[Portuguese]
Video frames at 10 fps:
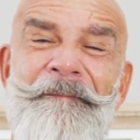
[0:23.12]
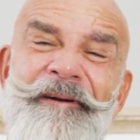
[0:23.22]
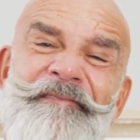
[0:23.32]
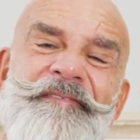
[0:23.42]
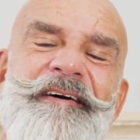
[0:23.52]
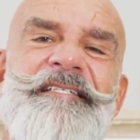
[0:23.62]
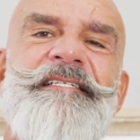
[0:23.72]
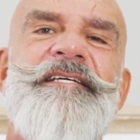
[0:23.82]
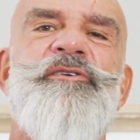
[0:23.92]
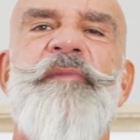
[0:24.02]
para
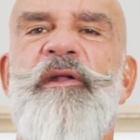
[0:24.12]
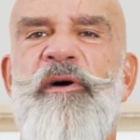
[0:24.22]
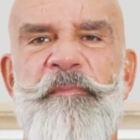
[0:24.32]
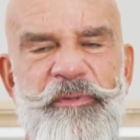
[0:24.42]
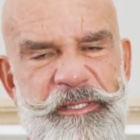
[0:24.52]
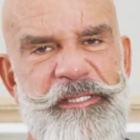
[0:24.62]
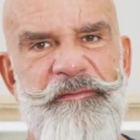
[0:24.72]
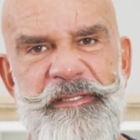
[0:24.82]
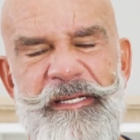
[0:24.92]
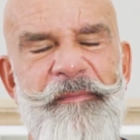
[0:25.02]
fazer o melhor
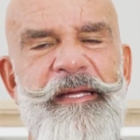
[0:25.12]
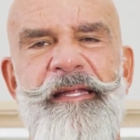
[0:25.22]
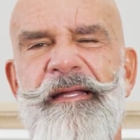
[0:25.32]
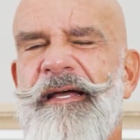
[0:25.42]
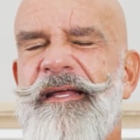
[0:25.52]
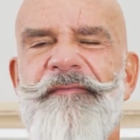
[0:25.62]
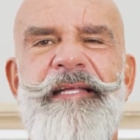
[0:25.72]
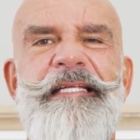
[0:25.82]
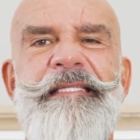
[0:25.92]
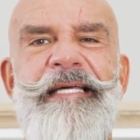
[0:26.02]
possível. Sabe aquele cara que
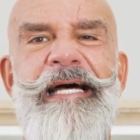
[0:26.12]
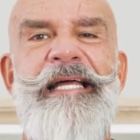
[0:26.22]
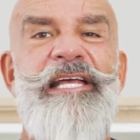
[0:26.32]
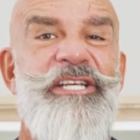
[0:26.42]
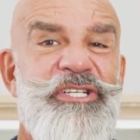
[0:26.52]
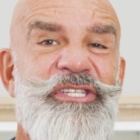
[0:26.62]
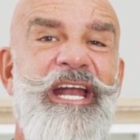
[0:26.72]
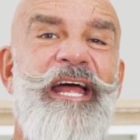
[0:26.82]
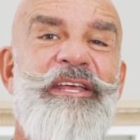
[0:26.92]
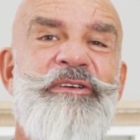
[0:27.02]
vai tentar
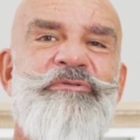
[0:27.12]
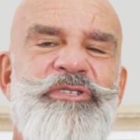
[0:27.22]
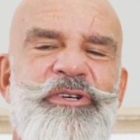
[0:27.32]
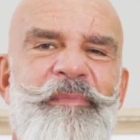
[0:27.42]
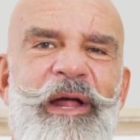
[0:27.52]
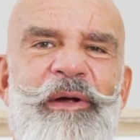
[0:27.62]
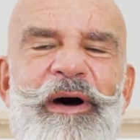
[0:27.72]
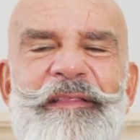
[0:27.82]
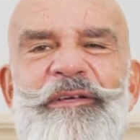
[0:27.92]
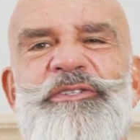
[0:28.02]
extrair o seu
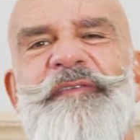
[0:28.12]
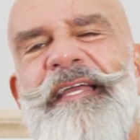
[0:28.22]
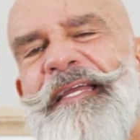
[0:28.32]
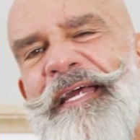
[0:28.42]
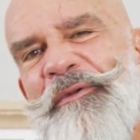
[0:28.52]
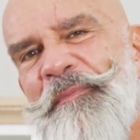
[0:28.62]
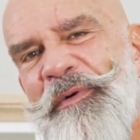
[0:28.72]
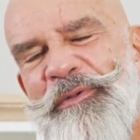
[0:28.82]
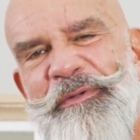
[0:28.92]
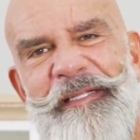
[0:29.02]
melhor? Deus vai criar
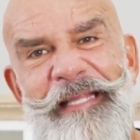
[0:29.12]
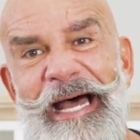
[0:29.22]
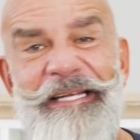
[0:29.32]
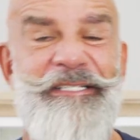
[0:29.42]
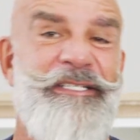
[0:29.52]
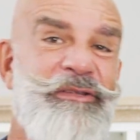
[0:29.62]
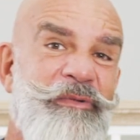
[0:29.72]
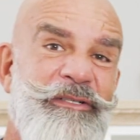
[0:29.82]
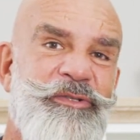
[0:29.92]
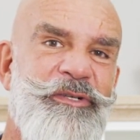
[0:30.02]
oportunidades,
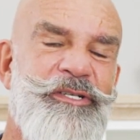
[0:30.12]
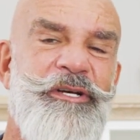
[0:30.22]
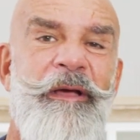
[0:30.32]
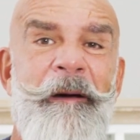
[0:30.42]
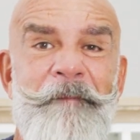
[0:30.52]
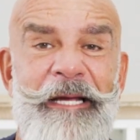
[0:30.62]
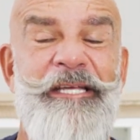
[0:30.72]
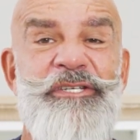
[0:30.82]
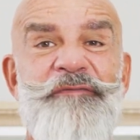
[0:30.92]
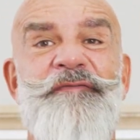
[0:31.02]
situações para
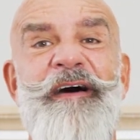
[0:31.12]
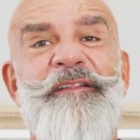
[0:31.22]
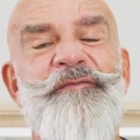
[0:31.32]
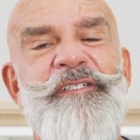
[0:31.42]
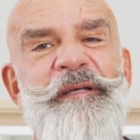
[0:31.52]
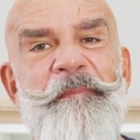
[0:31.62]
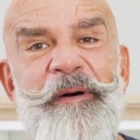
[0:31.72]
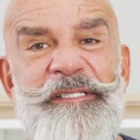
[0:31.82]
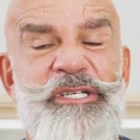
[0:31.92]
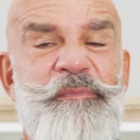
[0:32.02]
que de fato você
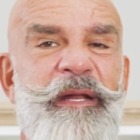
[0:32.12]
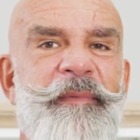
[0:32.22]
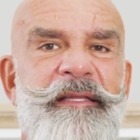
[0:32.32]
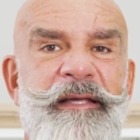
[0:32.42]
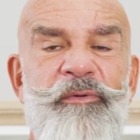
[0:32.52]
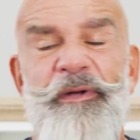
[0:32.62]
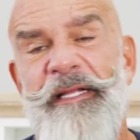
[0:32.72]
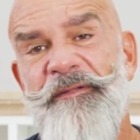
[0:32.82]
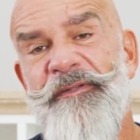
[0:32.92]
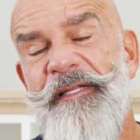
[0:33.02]
possa experimentar o
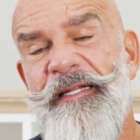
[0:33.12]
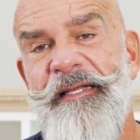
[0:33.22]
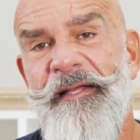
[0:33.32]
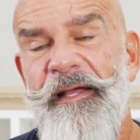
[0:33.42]
cuidado dele.